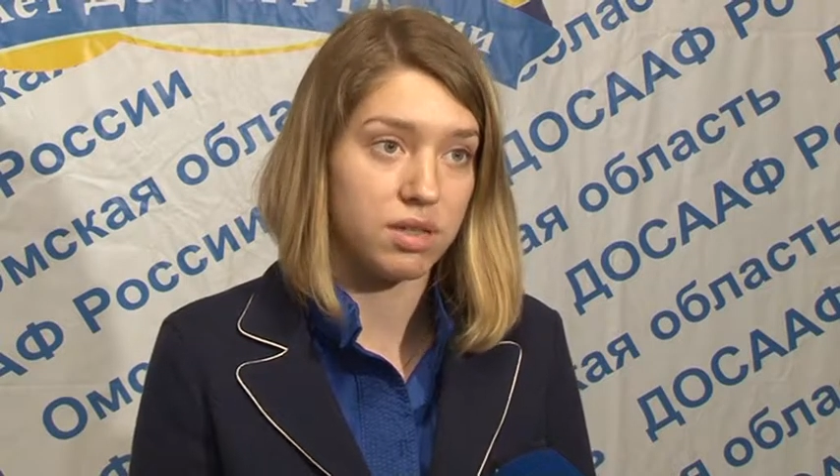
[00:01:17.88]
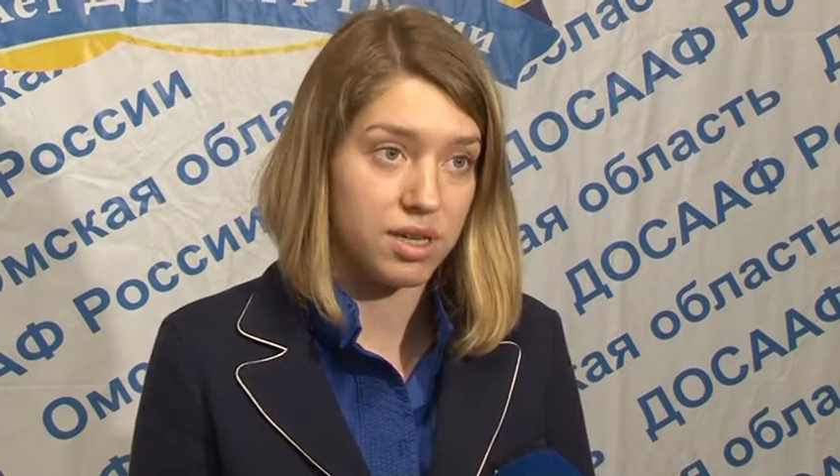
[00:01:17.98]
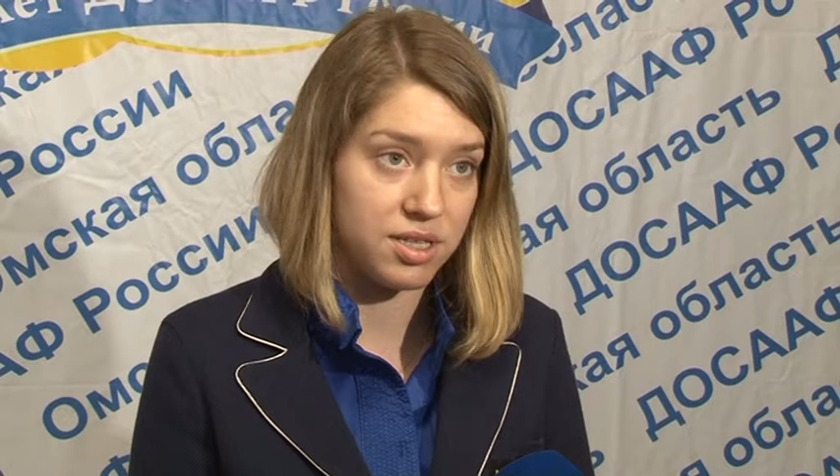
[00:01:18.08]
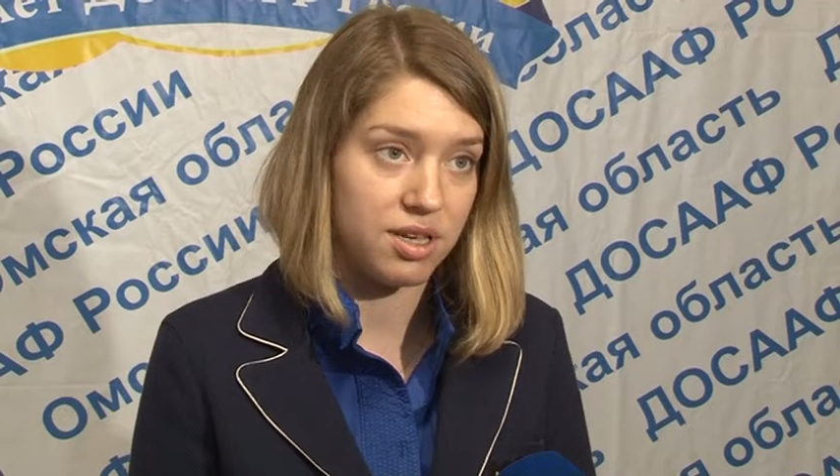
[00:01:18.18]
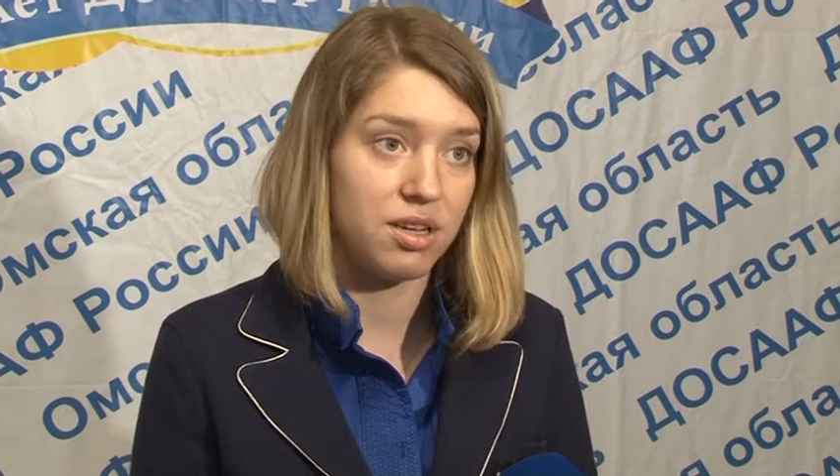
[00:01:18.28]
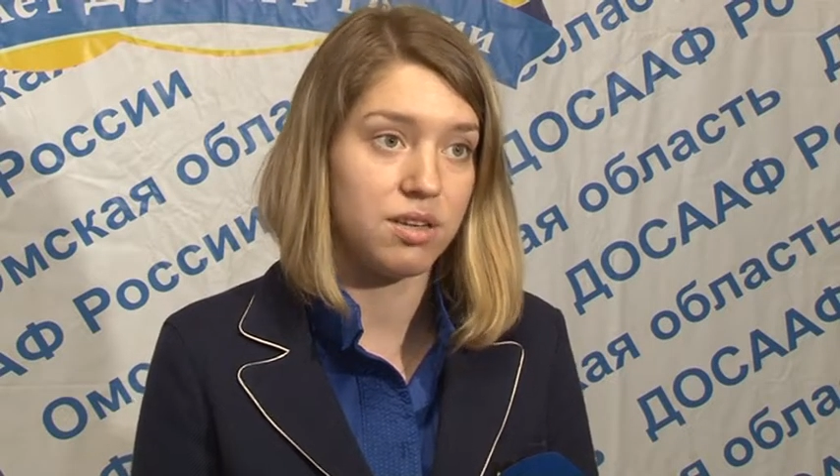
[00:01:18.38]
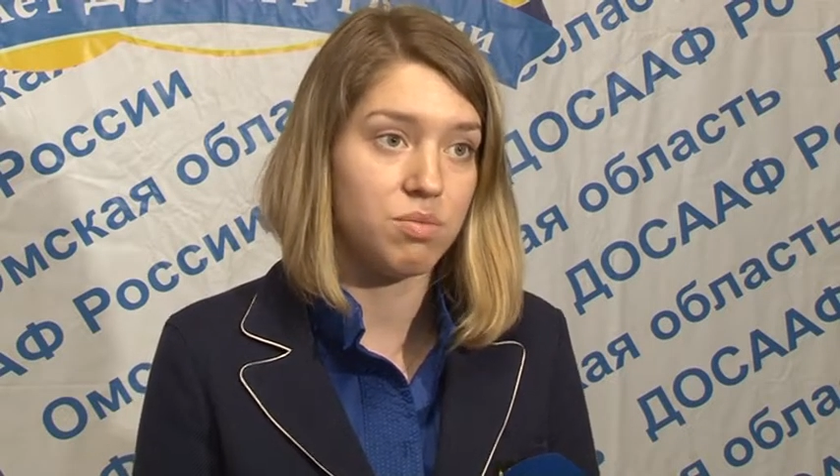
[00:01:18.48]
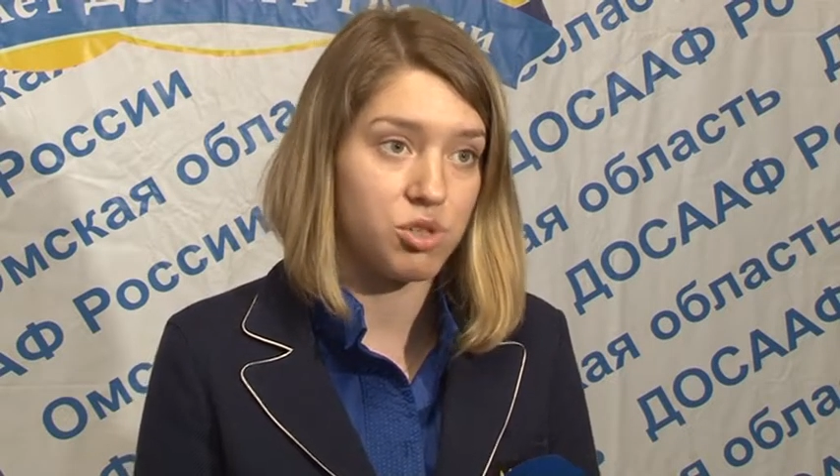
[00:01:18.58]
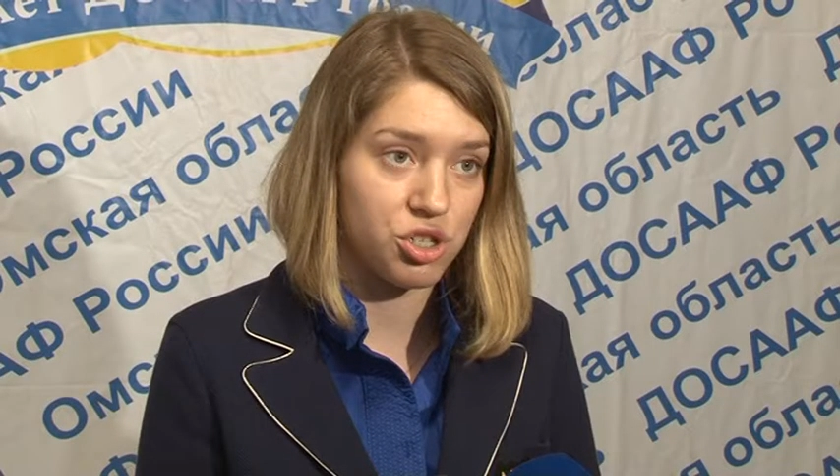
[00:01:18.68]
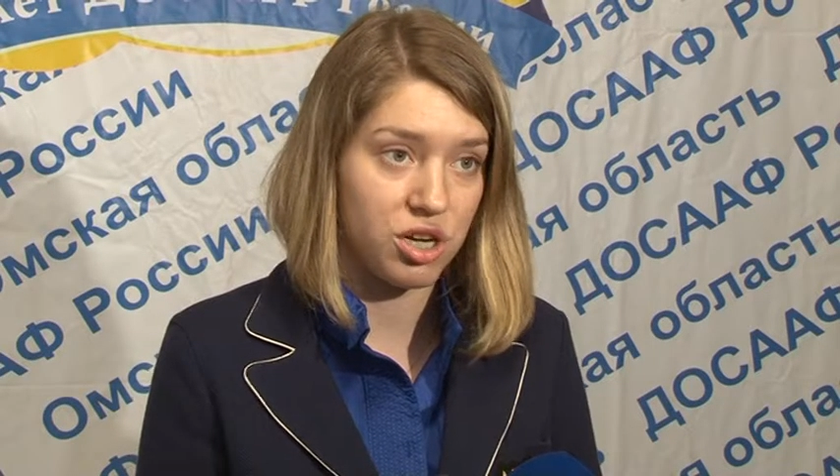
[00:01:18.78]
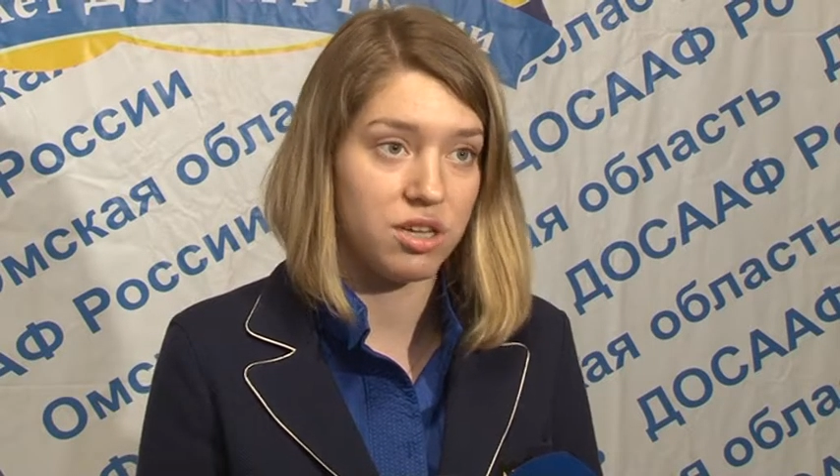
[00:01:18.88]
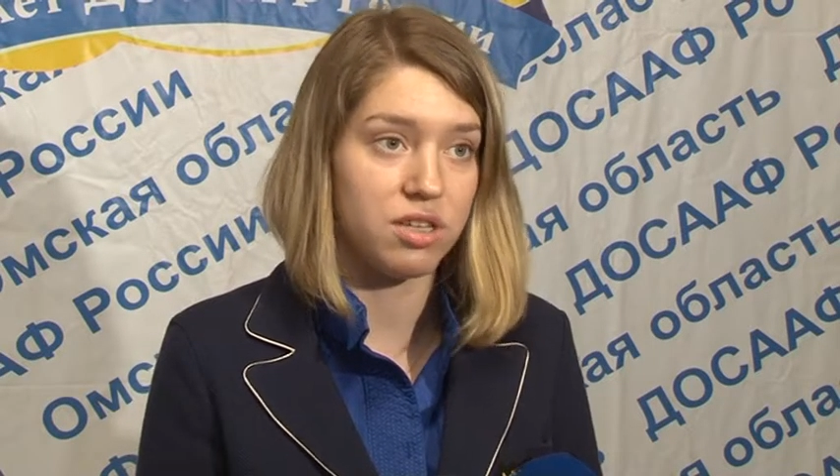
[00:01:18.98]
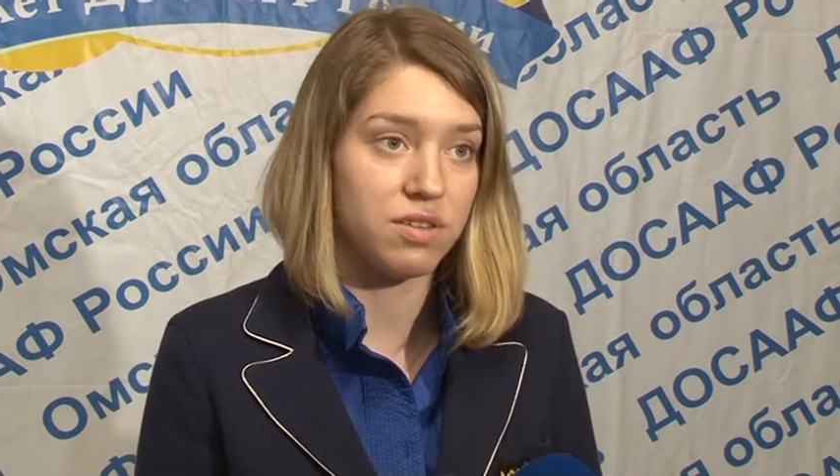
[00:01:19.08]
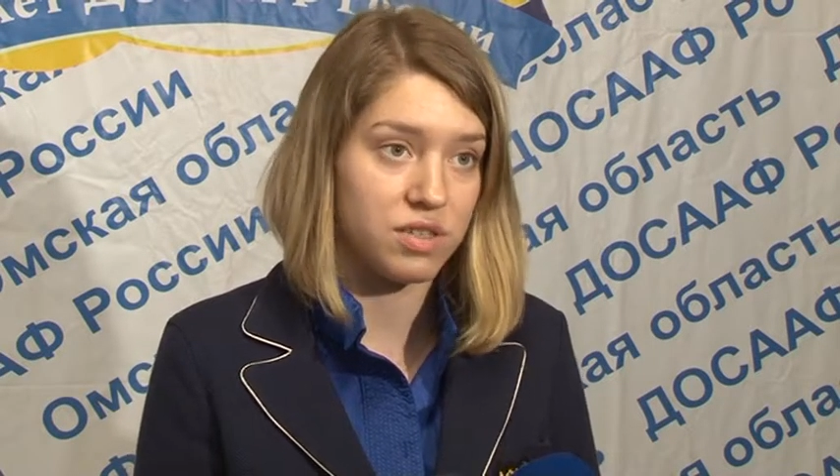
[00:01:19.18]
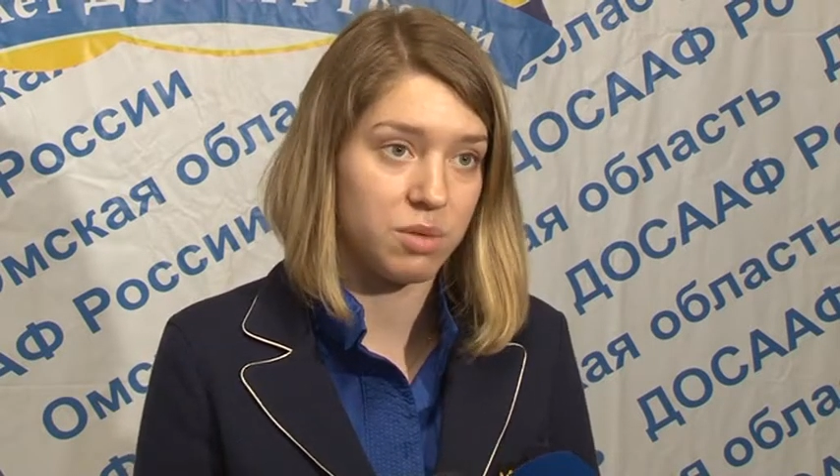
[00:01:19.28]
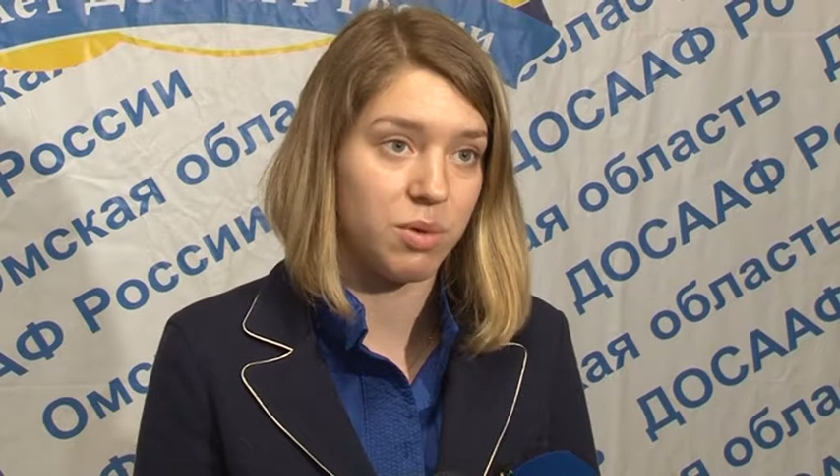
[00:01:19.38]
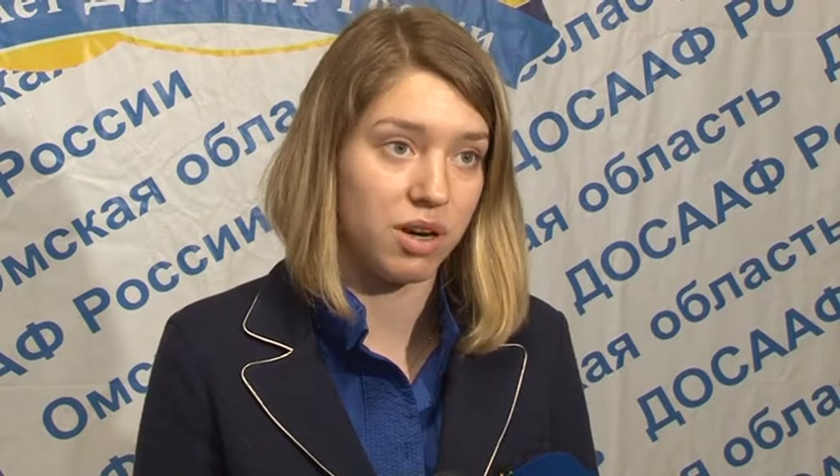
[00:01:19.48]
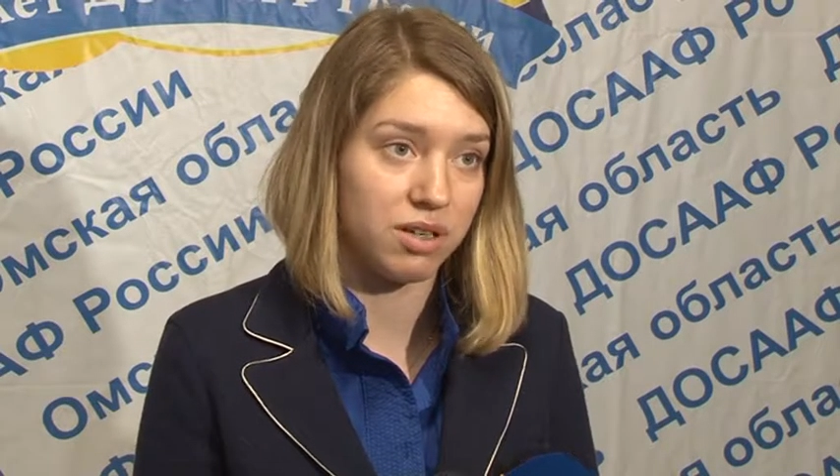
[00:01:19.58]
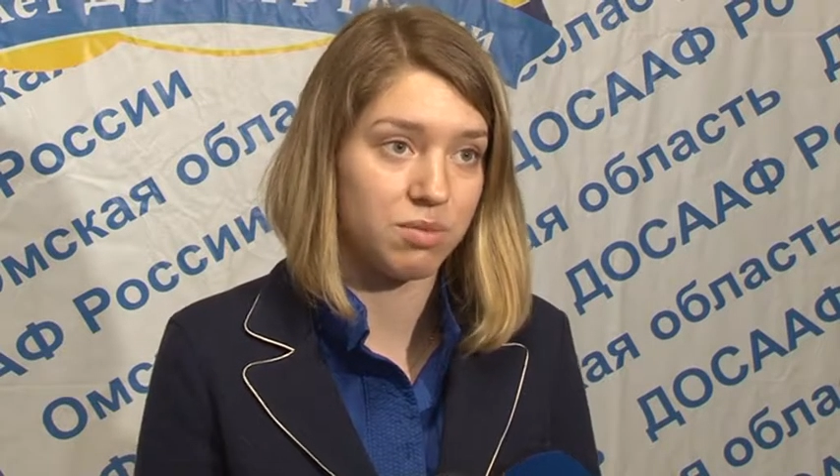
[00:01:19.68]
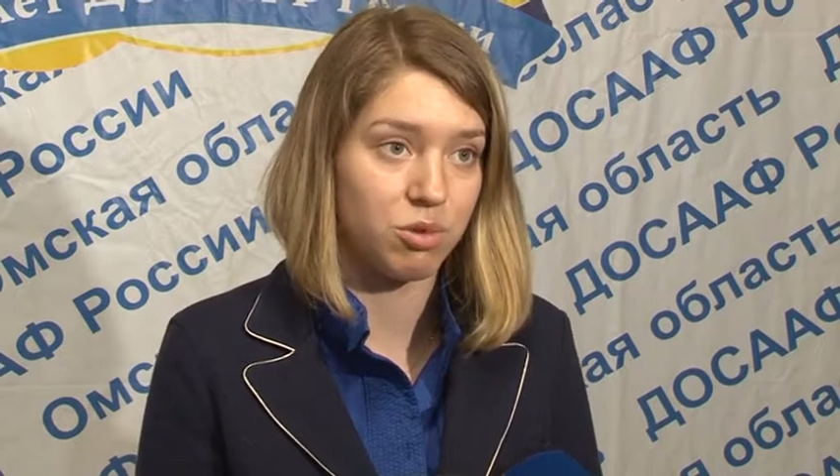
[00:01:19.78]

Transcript: хотели, бежали на всех парах